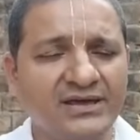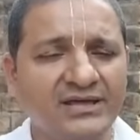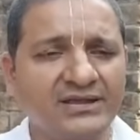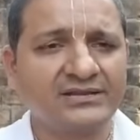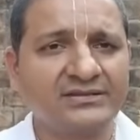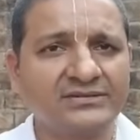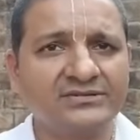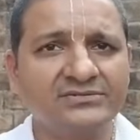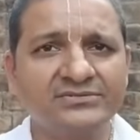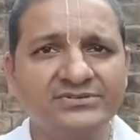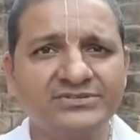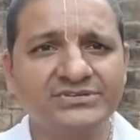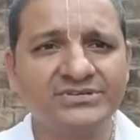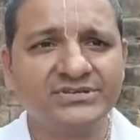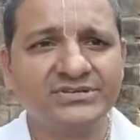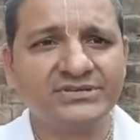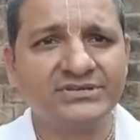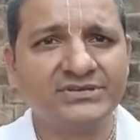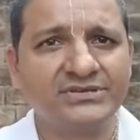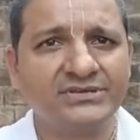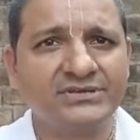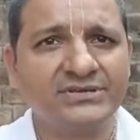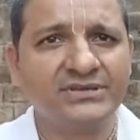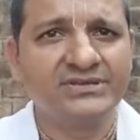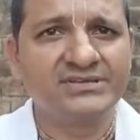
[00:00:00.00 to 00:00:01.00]
আর ওই যে
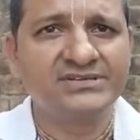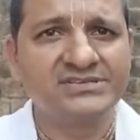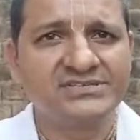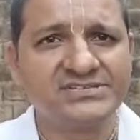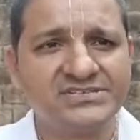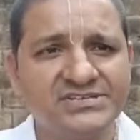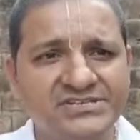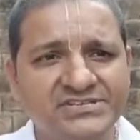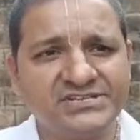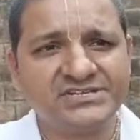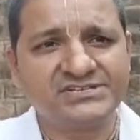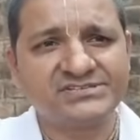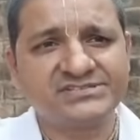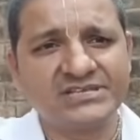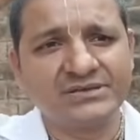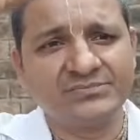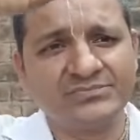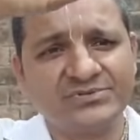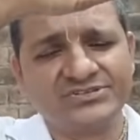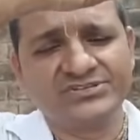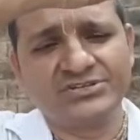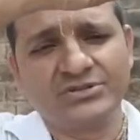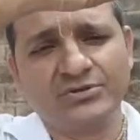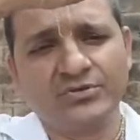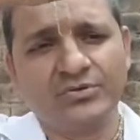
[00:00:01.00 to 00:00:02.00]
সিটের
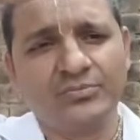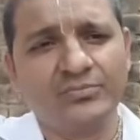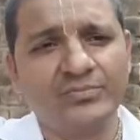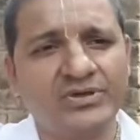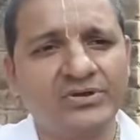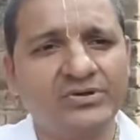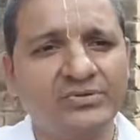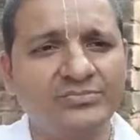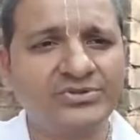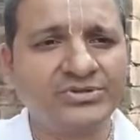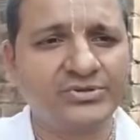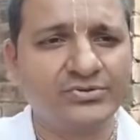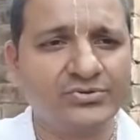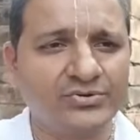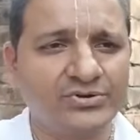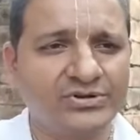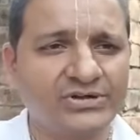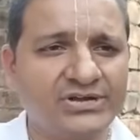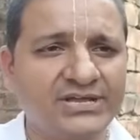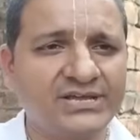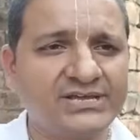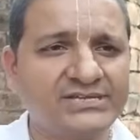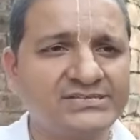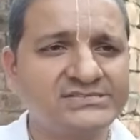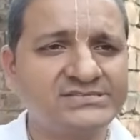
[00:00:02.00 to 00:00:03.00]
সামনে যে লম্বা লম্বি
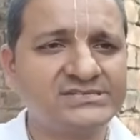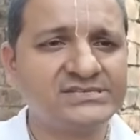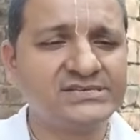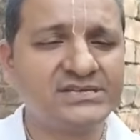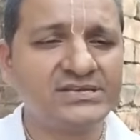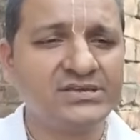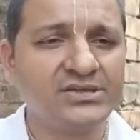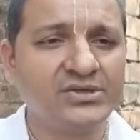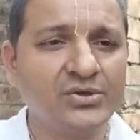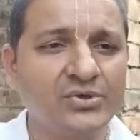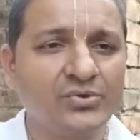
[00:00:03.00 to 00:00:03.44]
রডটা আছে